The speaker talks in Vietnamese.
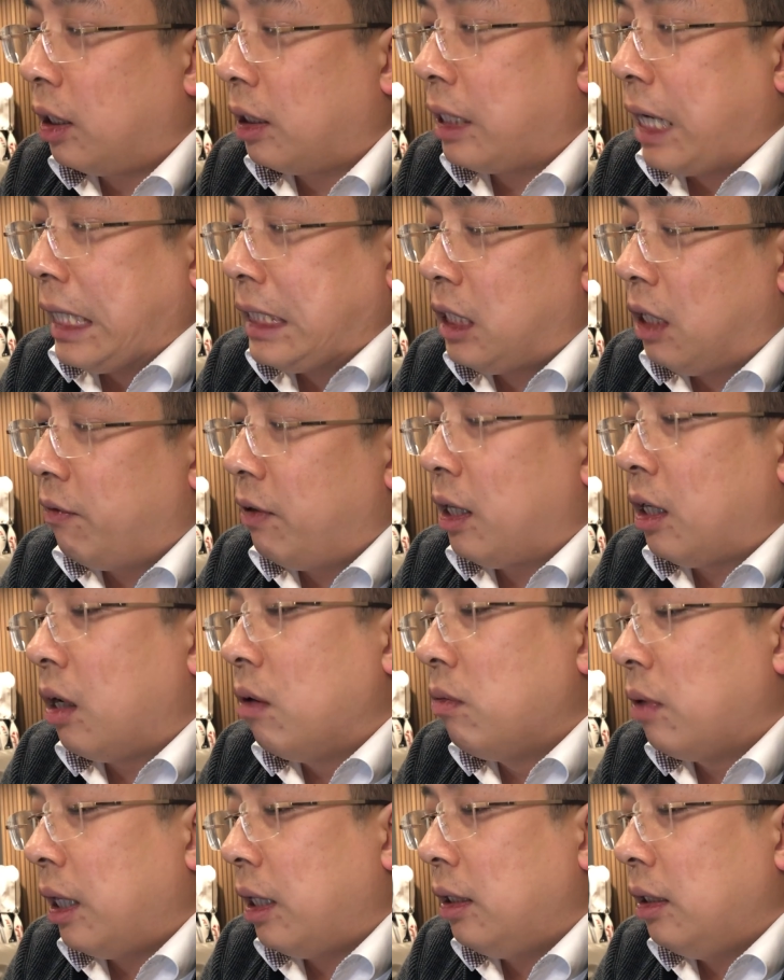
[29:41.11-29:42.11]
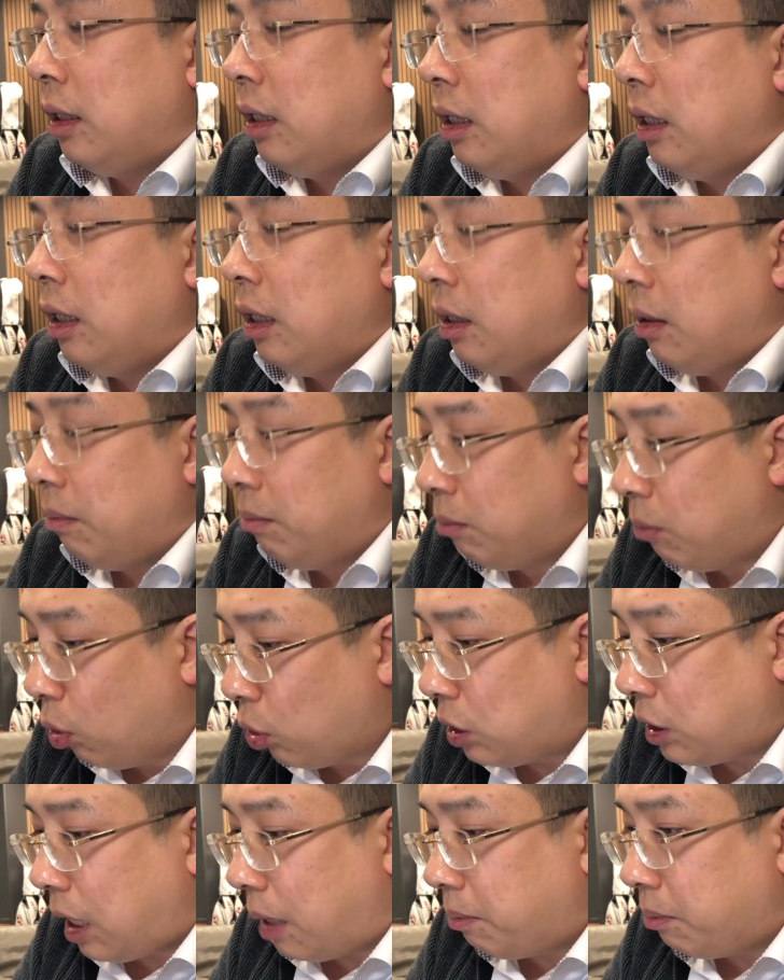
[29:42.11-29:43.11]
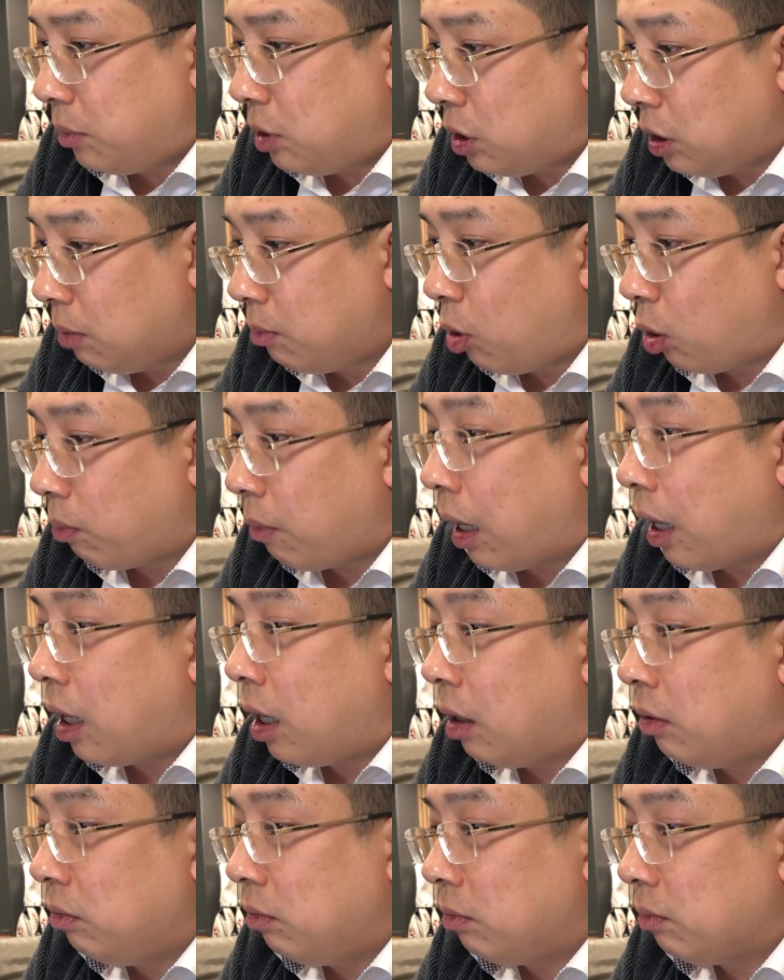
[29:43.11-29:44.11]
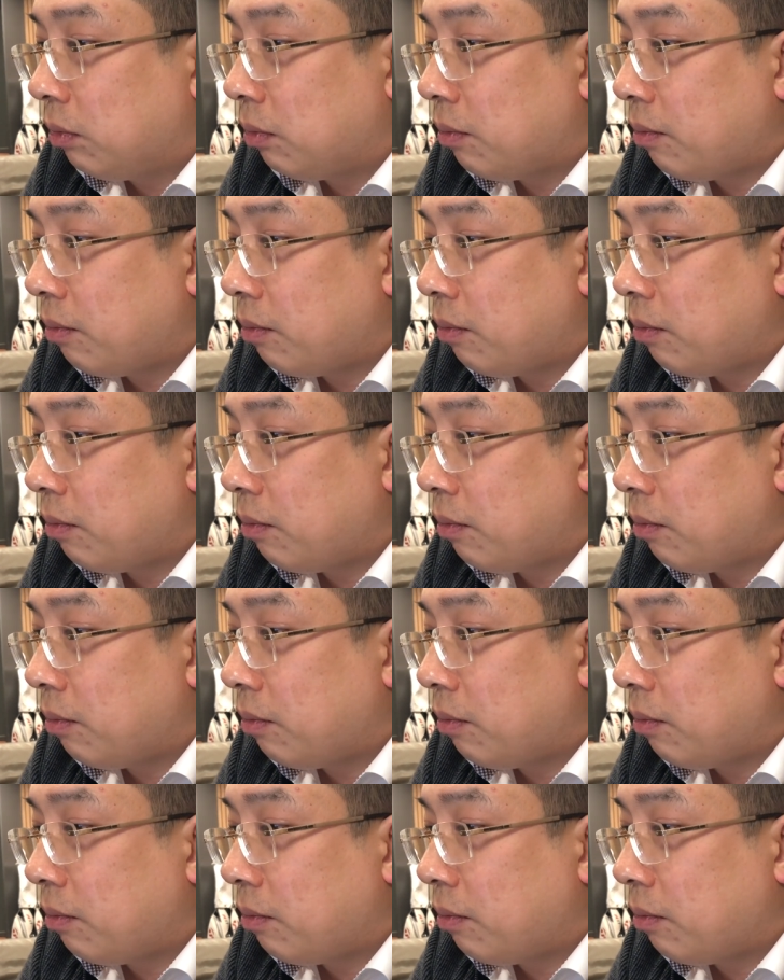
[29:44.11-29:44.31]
tất cả trở về không hết 100 trừ 1 bằng không